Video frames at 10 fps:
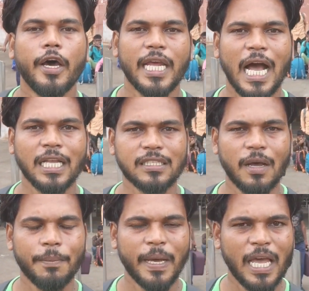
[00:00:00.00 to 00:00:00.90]
और यहाँ से
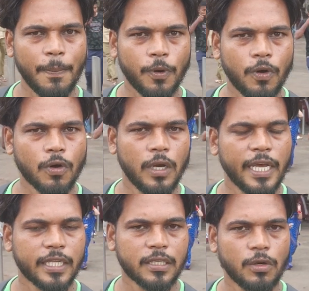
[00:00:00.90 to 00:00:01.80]
अब मैं आप लोगों को
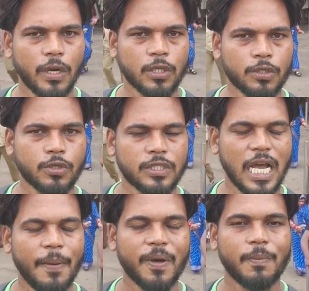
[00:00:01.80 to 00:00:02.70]
लेके चलूँगा दोस्तों
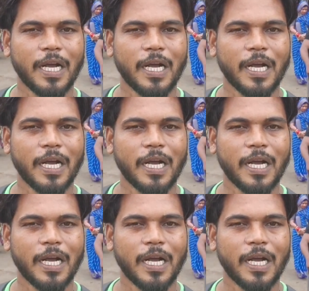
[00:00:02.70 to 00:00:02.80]
जहाँ पर